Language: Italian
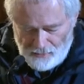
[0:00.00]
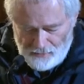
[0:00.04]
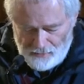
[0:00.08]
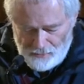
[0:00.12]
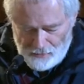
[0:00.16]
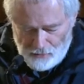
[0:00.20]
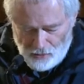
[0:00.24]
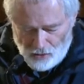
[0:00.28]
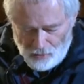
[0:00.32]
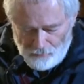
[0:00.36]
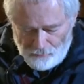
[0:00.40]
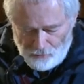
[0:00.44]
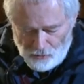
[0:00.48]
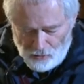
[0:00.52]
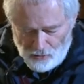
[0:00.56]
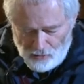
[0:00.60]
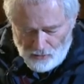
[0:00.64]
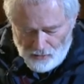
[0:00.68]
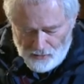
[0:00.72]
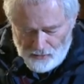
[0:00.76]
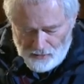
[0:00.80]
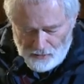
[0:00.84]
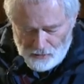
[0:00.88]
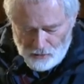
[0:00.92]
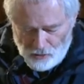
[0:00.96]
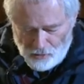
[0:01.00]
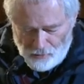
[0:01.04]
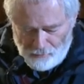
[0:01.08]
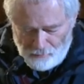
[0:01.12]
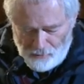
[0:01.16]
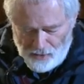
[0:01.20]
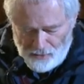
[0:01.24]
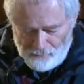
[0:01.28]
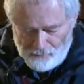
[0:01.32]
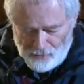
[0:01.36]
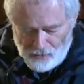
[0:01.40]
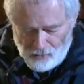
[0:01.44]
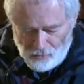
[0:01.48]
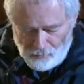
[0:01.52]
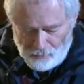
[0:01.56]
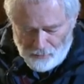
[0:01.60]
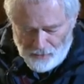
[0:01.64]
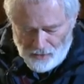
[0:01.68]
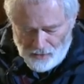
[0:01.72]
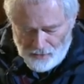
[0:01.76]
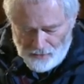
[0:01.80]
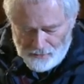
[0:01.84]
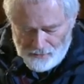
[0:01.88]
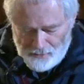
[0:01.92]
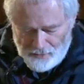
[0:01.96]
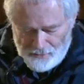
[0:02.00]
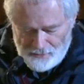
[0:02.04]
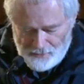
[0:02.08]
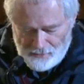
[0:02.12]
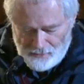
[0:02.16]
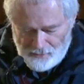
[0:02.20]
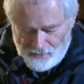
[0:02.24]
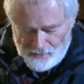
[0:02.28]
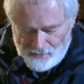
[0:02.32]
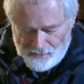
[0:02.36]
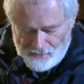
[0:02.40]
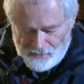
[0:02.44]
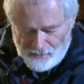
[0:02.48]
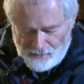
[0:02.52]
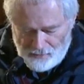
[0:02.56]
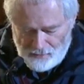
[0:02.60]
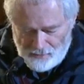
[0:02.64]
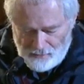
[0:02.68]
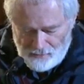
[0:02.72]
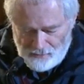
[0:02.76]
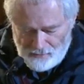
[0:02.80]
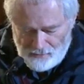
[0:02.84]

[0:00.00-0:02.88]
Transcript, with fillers: li trovò che dormivano per la tristezza.